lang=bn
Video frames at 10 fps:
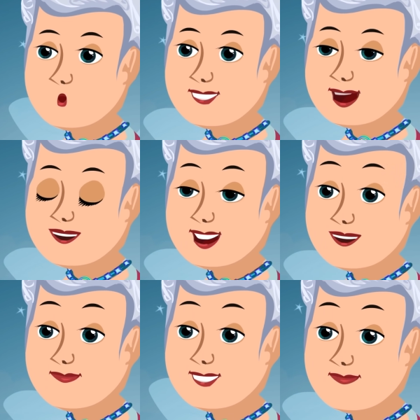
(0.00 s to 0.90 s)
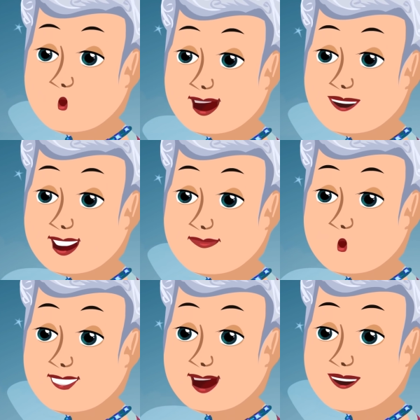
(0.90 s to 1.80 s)
এবার আমাদের গাড়ি চালানোর
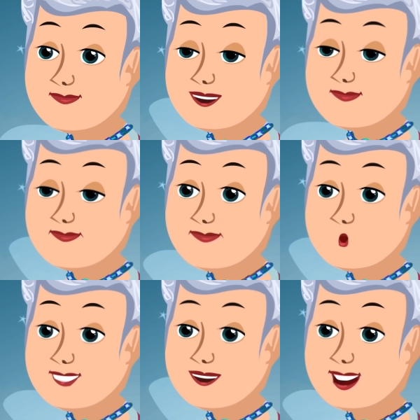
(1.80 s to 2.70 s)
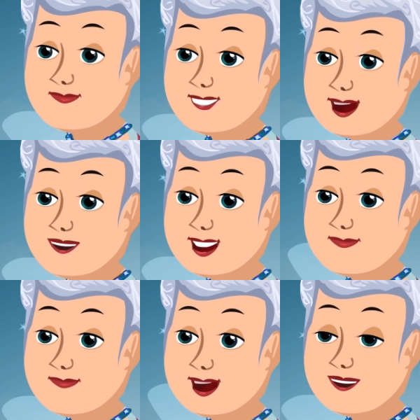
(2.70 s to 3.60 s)
জন্য ছটা ঘোড়া লাগবে যাও
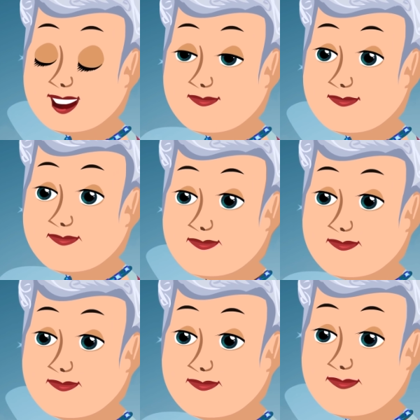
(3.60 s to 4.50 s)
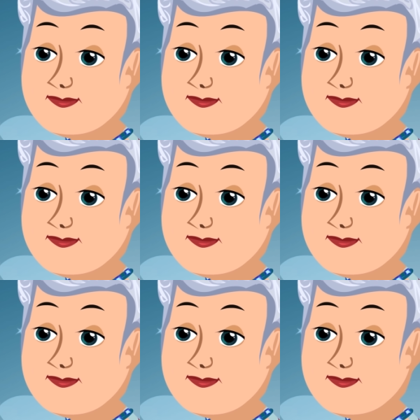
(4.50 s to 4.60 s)
গিয়ে ইঁদুর ধরে আনো